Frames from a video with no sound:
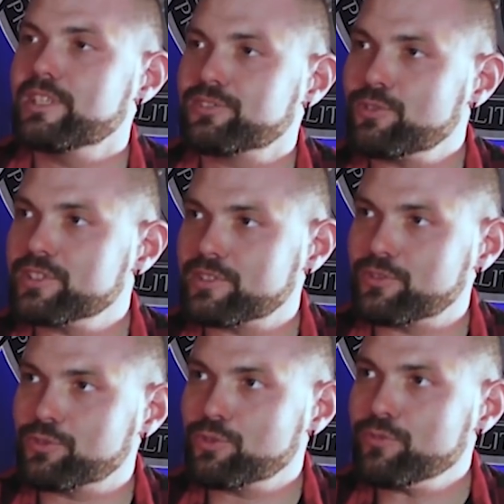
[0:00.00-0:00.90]
Насколько
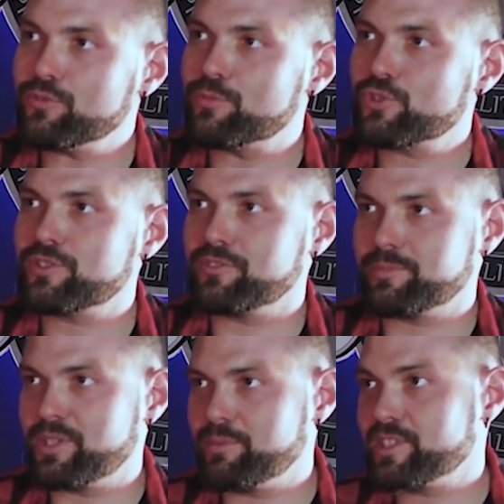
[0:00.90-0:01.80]
татуировку можно
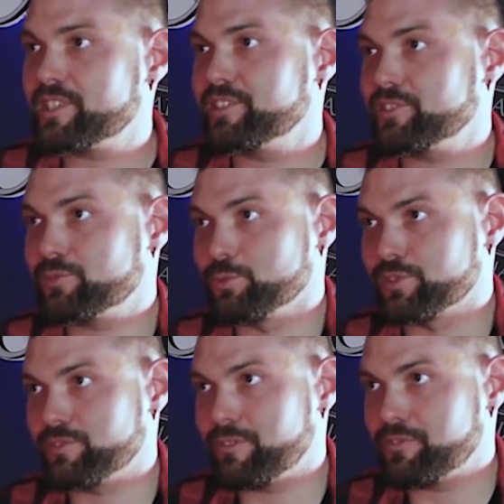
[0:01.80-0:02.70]
воспринимать как
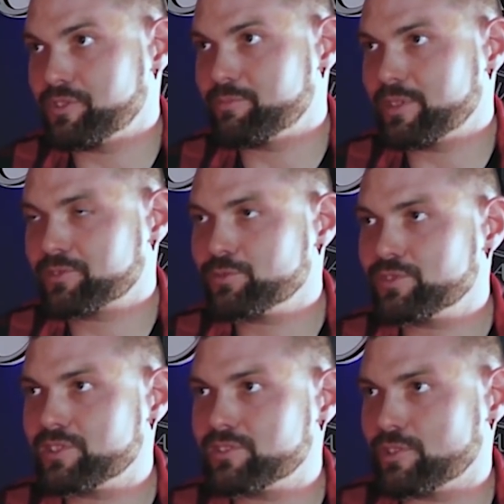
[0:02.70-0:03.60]
искусство? Ведь, по
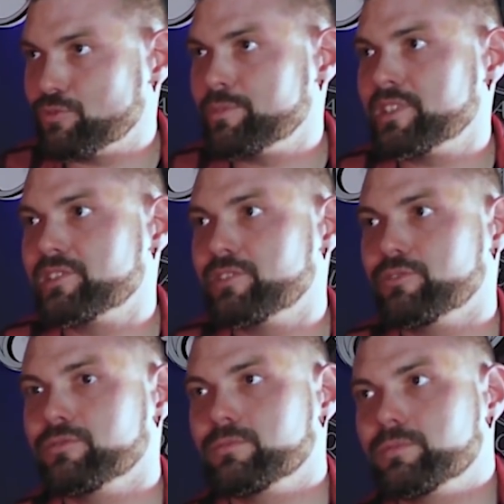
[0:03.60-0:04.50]
сути,
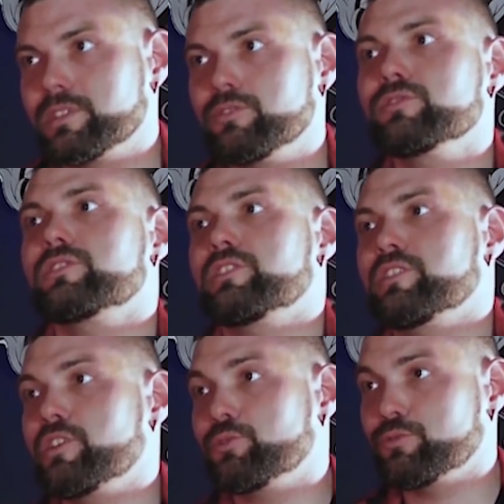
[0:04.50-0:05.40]
тату-мастер, он, с одной
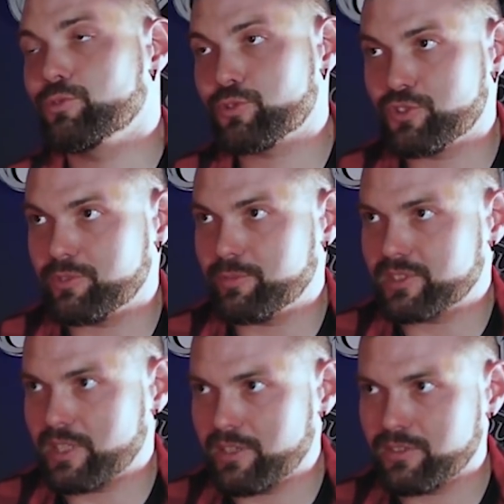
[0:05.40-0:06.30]
стороны, как художник,
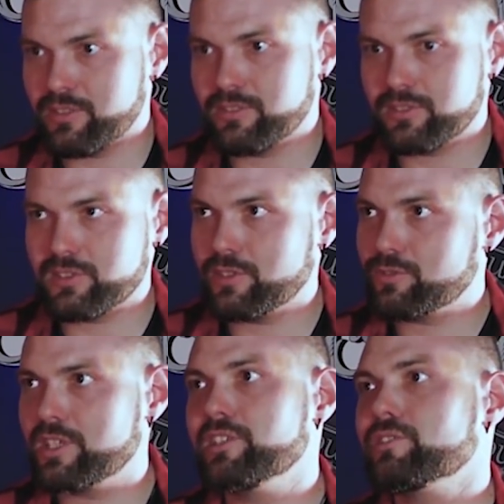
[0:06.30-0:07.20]
постоянно
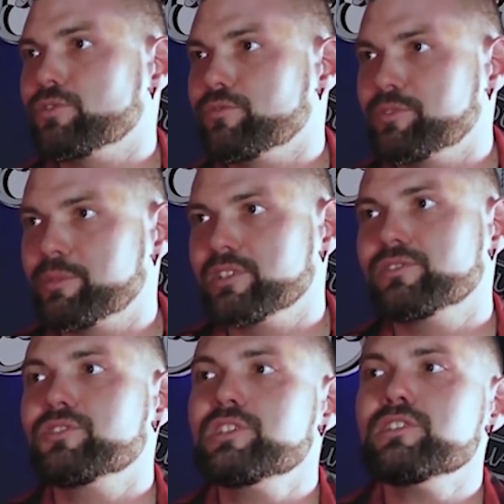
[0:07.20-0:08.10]
создает какие-то новые
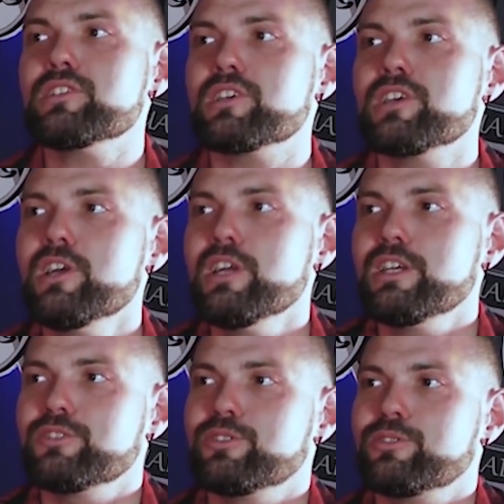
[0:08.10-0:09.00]
произведения,
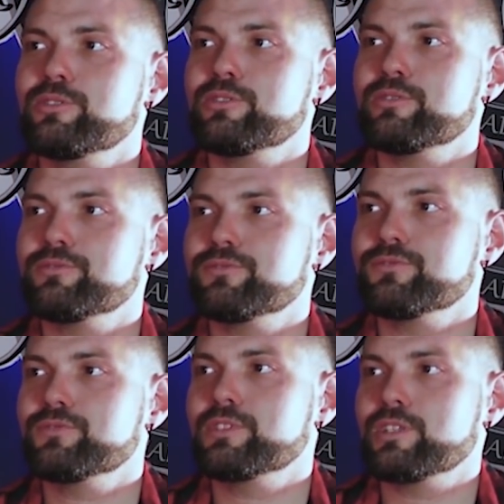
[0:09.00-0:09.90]
но
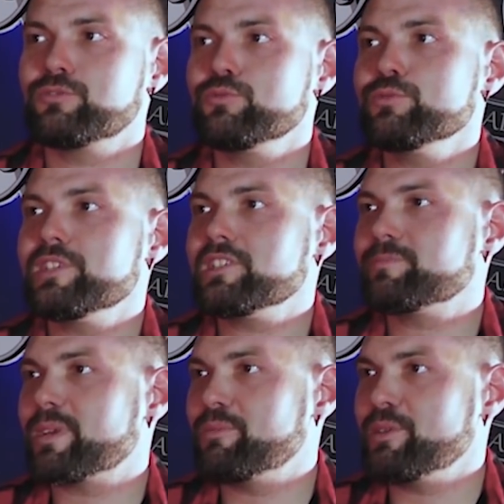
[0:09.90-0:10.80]
в тату
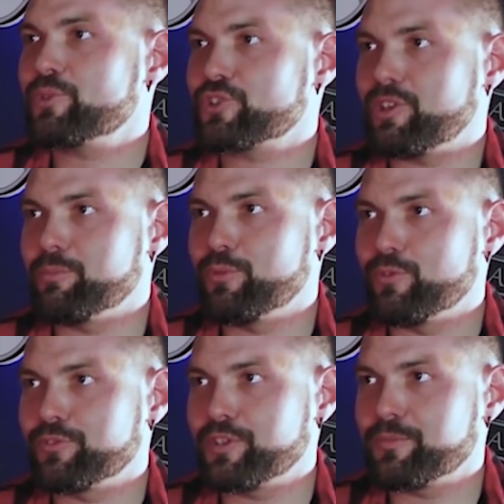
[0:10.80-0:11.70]
есть проблема
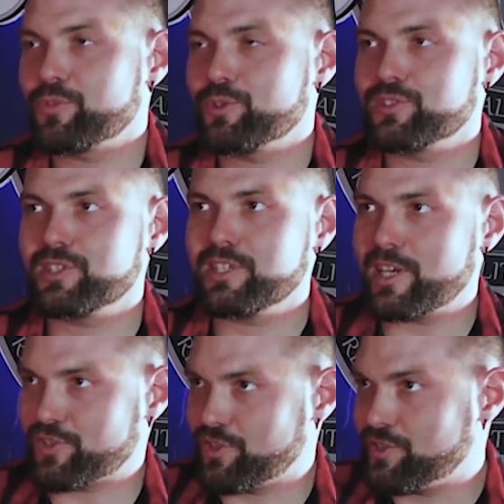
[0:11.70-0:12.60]
штамповки. То есть ты
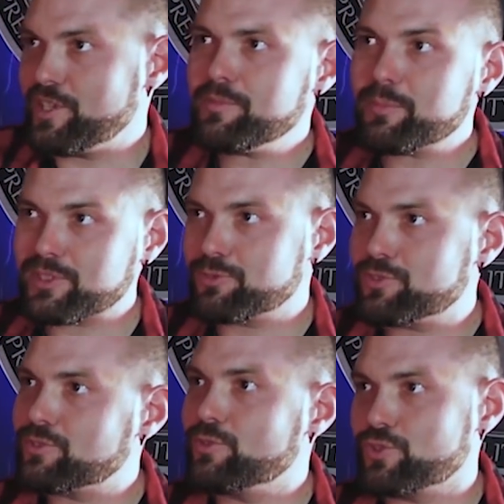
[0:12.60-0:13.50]
каждый день, по
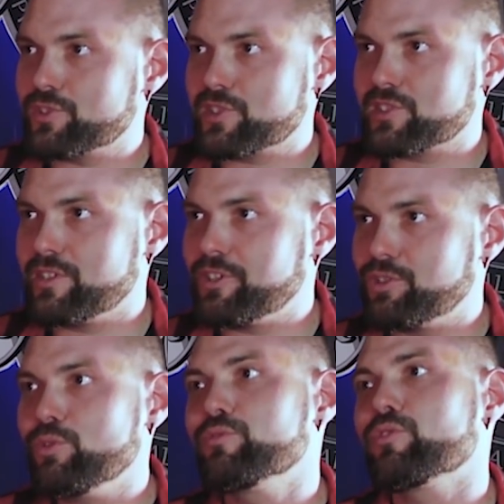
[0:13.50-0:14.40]
сути, должен
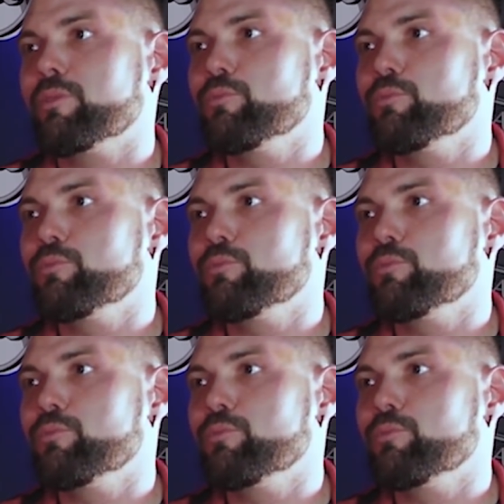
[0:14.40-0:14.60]
создавать новую